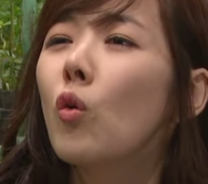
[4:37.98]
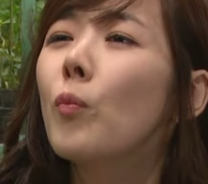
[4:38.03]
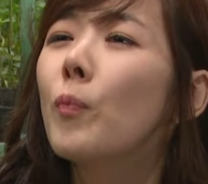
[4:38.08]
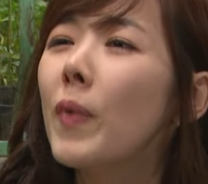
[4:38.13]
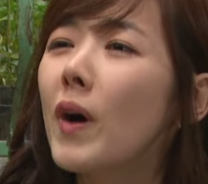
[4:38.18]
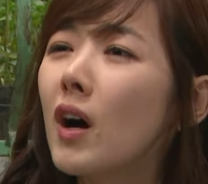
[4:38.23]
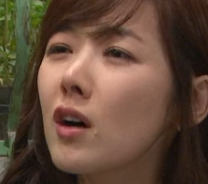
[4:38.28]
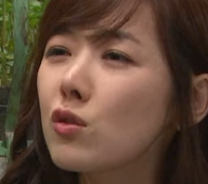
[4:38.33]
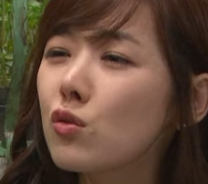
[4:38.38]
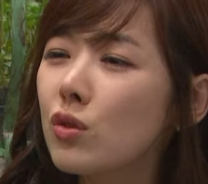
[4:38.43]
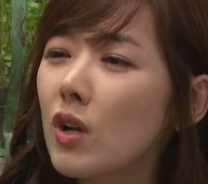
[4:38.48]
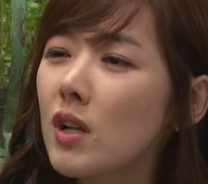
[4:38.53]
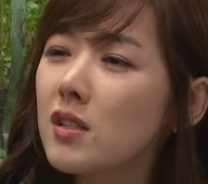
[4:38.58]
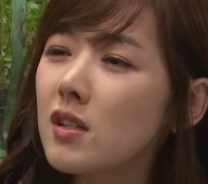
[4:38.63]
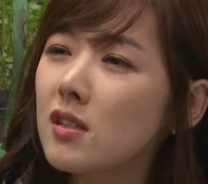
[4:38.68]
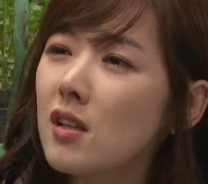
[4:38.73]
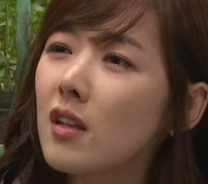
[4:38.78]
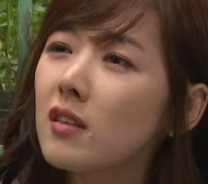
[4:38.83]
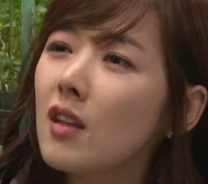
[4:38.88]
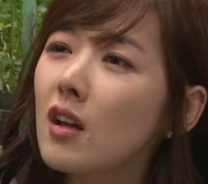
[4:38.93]
오빠가
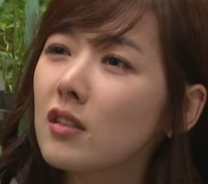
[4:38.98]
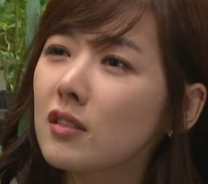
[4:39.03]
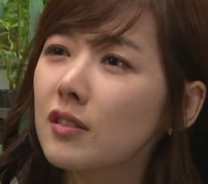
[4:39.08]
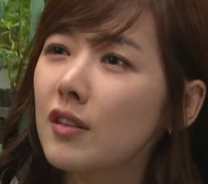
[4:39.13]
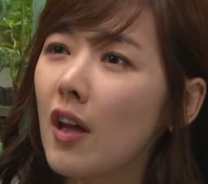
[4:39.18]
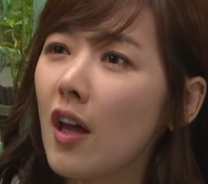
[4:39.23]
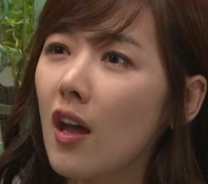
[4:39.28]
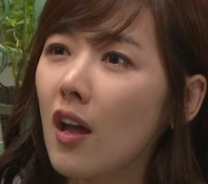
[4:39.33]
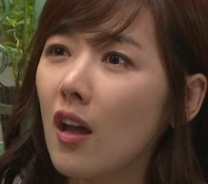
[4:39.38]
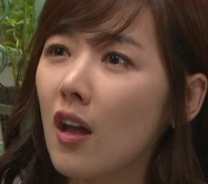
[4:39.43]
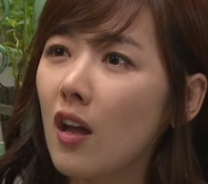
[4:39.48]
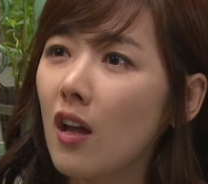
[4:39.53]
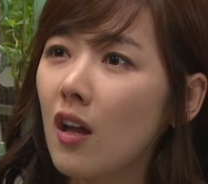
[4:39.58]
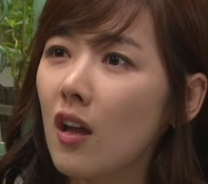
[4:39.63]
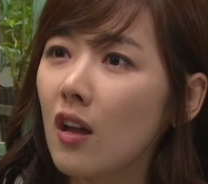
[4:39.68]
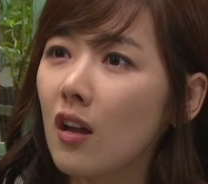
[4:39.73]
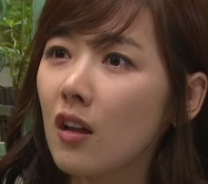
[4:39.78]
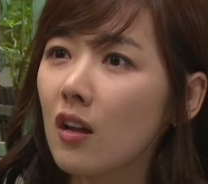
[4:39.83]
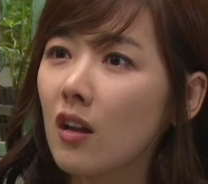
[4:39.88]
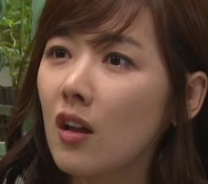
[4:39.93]
술한잔 산다
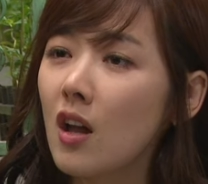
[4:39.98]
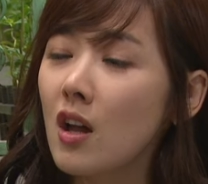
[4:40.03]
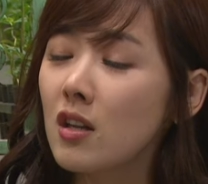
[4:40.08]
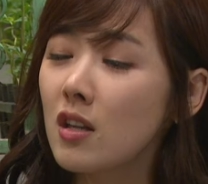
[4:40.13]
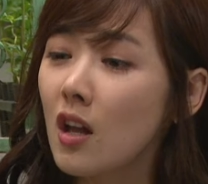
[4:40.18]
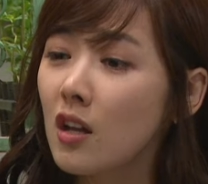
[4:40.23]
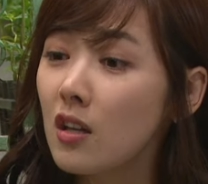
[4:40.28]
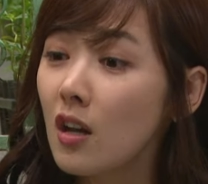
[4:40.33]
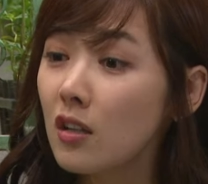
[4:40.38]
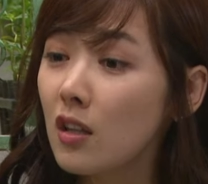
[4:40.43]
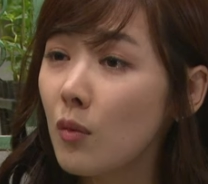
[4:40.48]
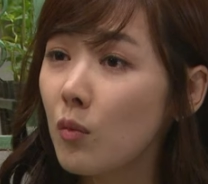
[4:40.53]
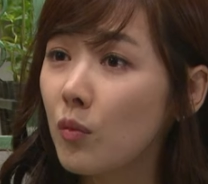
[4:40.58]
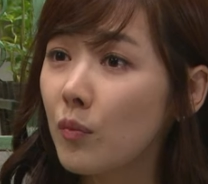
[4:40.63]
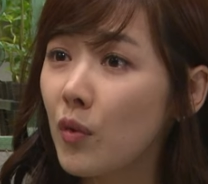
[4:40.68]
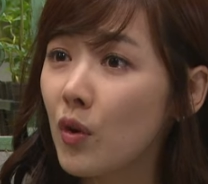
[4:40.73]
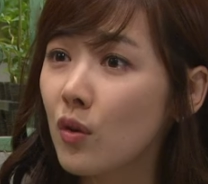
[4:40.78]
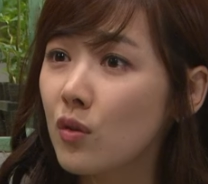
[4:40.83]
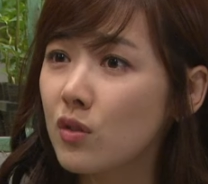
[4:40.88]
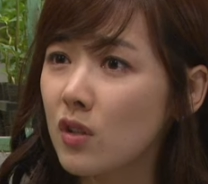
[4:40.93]
그래. 얘기하다
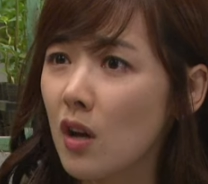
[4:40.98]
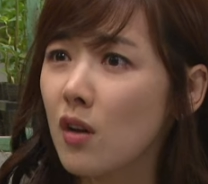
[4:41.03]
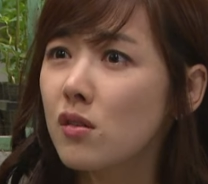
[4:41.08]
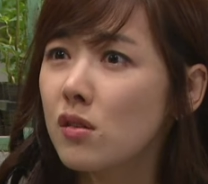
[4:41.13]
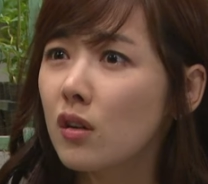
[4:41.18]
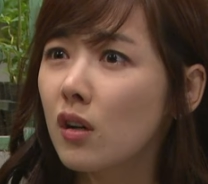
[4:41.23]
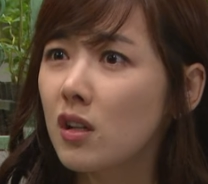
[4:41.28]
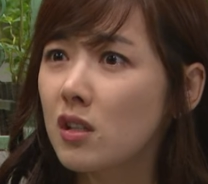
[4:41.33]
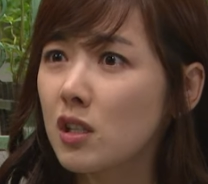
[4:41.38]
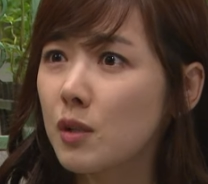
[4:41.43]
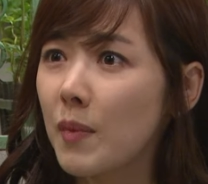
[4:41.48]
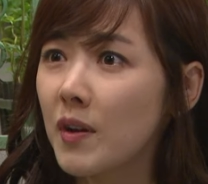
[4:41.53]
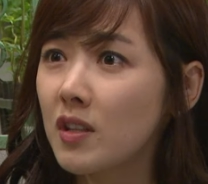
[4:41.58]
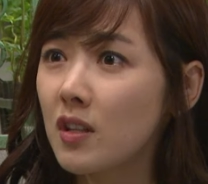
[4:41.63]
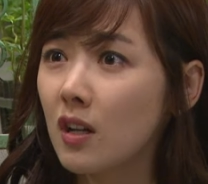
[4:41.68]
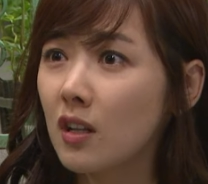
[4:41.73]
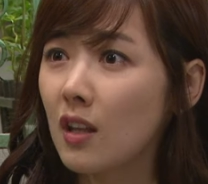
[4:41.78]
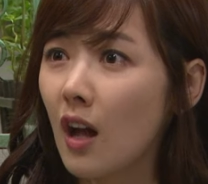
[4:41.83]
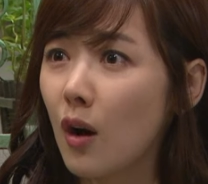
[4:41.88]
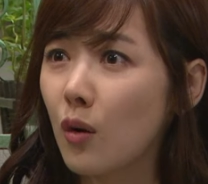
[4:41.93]
보면 자연스럽게
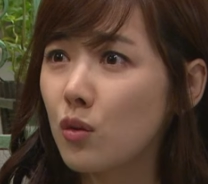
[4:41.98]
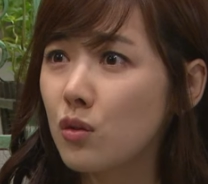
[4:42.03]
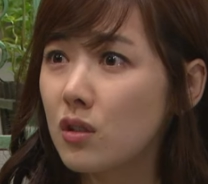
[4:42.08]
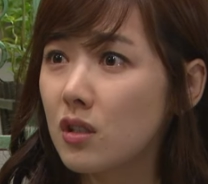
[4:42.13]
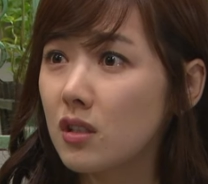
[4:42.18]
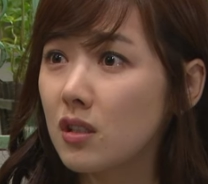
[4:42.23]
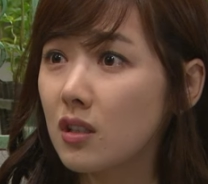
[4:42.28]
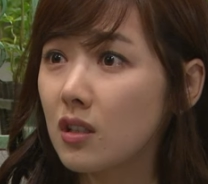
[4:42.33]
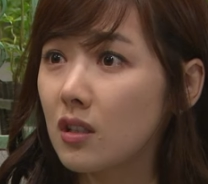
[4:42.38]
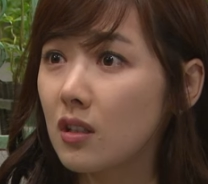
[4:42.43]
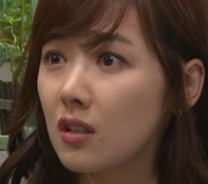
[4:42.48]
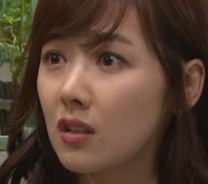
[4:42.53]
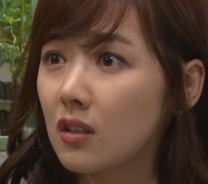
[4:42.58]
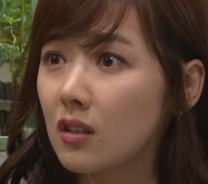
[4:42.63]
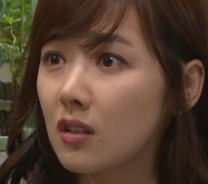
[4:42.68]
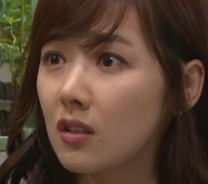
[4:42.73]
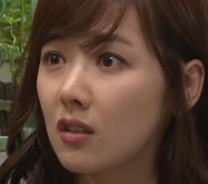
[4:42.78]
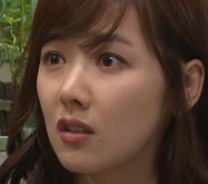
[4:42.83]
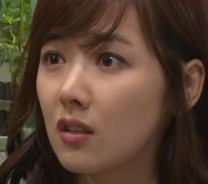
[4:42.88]
집안 얘기 나오지.